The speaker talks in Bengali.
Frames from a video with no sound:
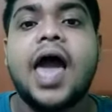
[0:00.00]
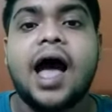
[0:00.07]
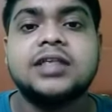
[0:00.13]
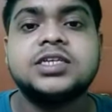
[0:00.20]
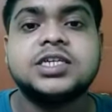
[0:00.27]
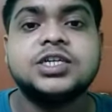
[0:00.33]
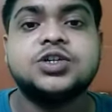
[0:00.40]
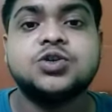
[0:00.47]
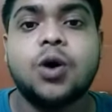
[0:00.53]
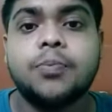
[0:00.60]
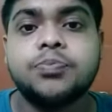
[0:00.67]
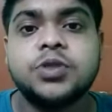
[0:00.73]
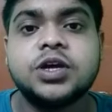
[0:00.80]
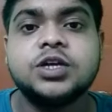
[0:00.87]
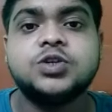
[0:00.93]
আজকে সব
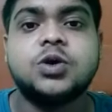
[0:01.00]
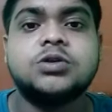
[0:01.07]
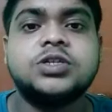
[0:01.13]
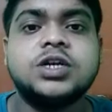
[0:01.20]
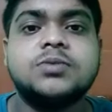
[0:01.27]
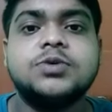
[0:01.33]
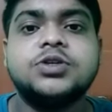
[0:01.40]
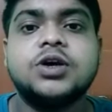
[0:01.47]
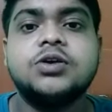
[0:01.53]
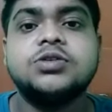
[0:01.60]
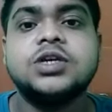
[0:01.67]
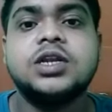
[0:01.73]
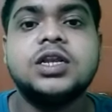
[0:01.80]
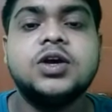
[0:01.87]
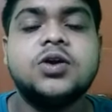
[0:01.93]
থেকে চর্চার বিষয়
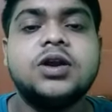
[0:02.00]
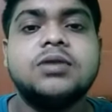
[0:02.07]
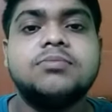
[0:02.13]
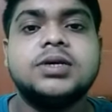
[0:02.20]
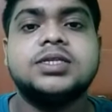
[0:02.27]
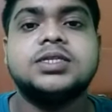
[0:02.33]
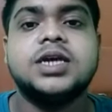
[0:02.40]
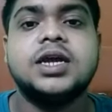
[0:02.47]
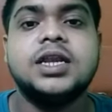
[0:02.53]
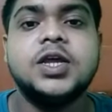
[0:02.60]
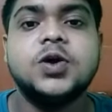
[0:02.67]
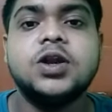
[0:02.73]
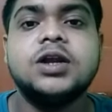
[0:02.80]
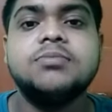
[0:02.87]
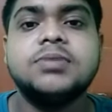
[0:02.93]
হচ্ছে লিওলেন মেসি এই
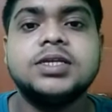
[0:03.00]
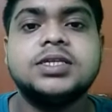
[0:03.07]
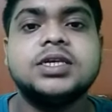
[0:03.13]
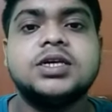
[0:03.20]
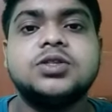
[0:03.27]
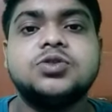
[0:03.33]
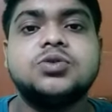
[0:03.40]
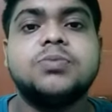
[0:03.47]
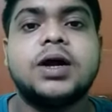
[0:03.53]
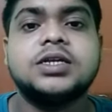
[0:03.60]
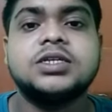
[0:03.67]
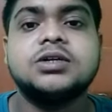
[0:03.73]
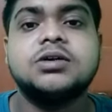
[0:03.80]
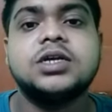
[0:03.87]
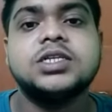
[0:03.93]
লিওলেন মেসি কিন্তু
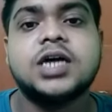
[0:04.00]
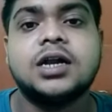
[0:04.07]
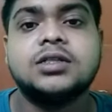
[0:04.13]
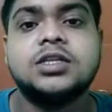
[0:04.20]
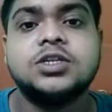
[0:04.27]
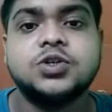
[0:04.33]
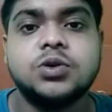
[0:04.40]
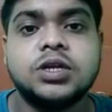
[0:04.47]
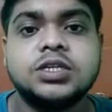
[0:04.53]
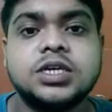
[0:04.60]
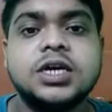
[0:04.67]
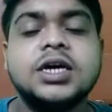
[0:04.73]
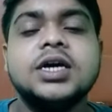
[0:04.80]
বার্সেলোনা ছাড়তে চলেছে